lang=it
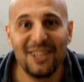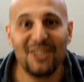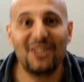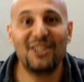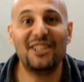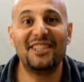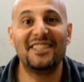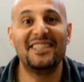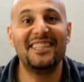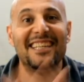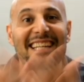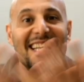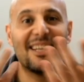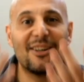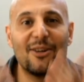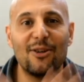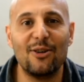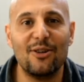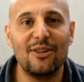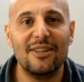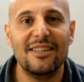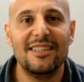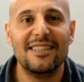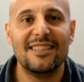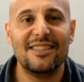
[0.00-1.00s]
ci
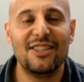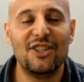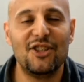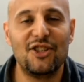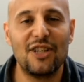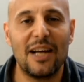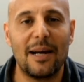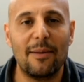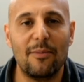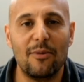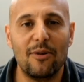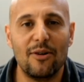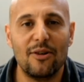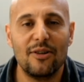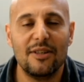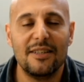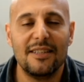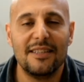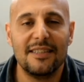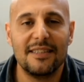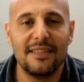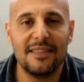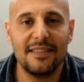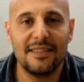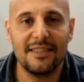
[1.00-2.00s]
siano diciamo,
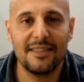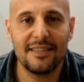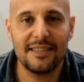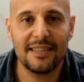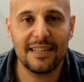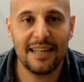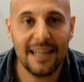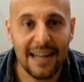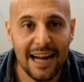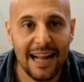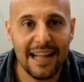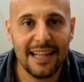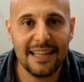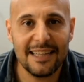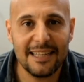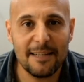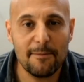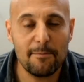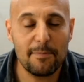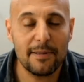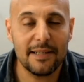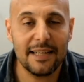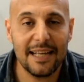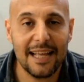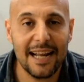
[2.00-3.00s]
eh, grandi,
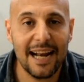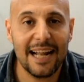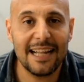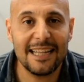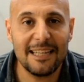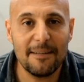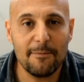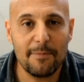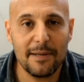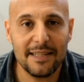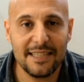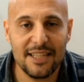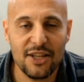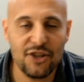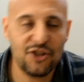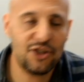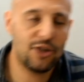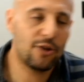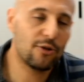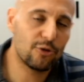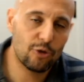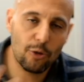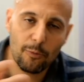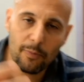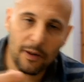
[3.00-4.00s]
grandi prese in giro,
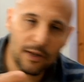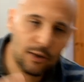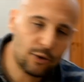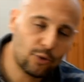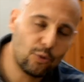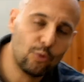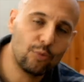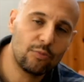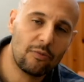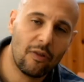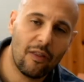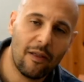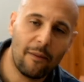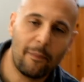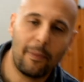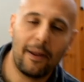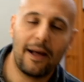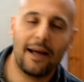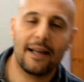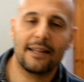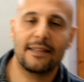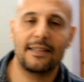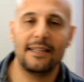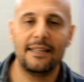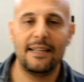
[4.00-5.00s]
soprattutto da
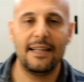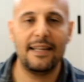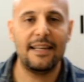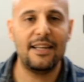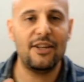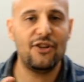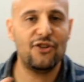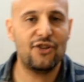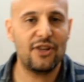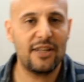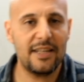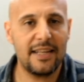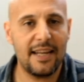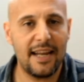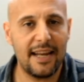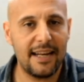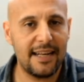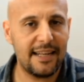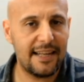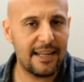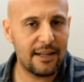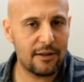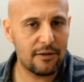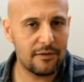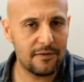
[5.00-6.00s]
parte degli ingegneri
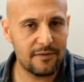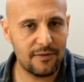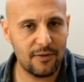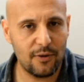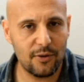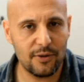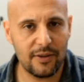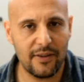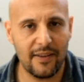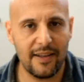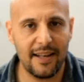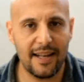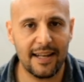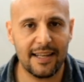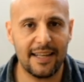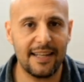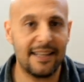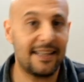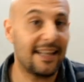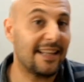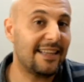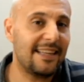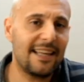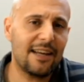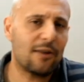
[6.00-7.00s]
nei confronti degli
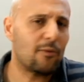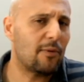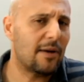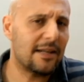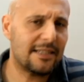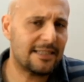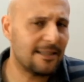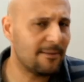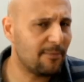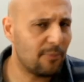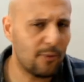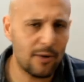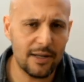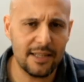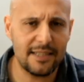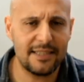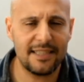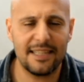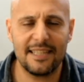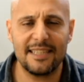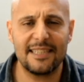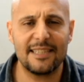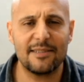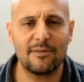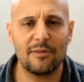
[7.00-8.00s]
architetti e questa può
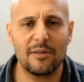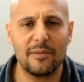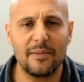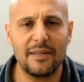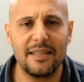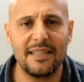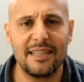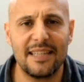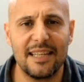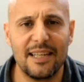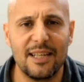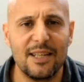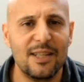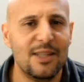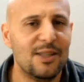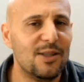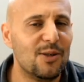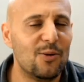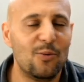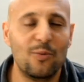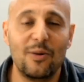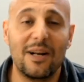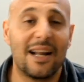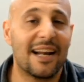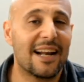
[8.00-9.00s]
essere sicuramente
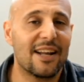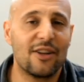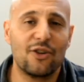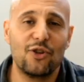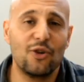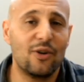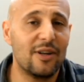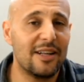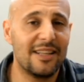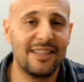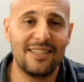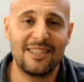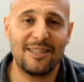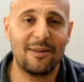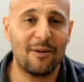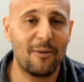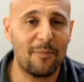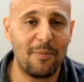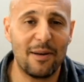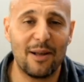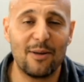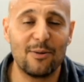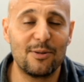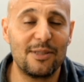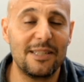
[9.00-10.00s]
una ragione diciamo,
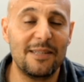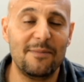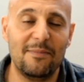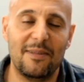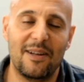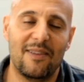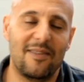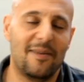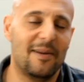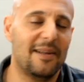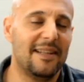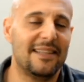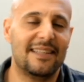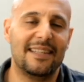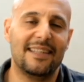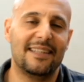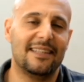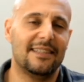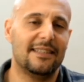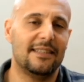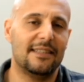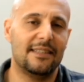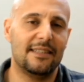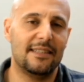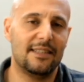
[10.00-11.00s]
plausibile,
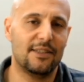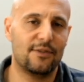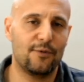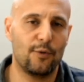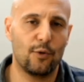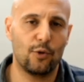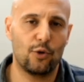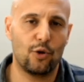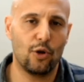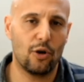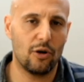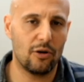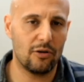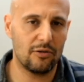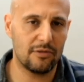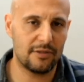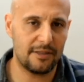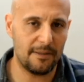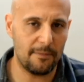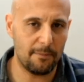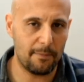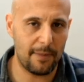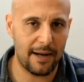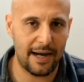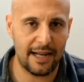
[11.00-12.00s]
ovviamente eh, sfottò
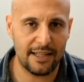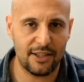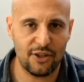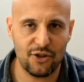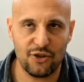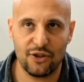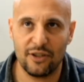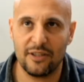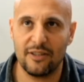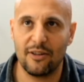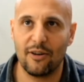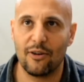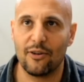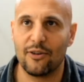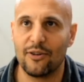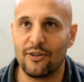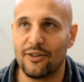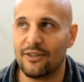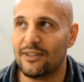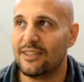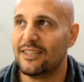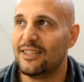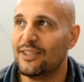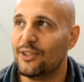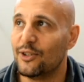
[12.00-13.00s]
simpatici, non,
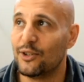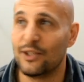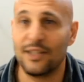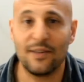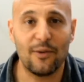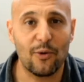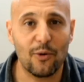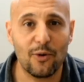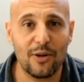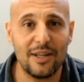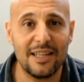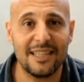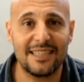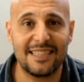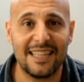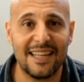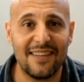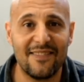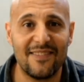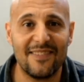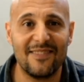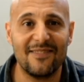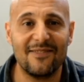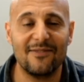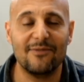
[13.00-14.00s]
non, devono essere,
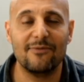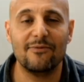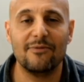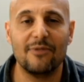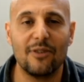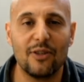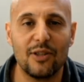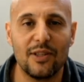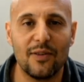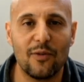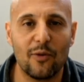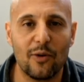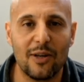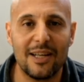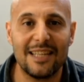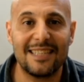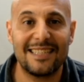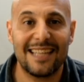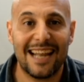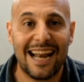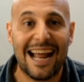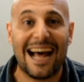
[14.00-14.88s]
non, devono essere,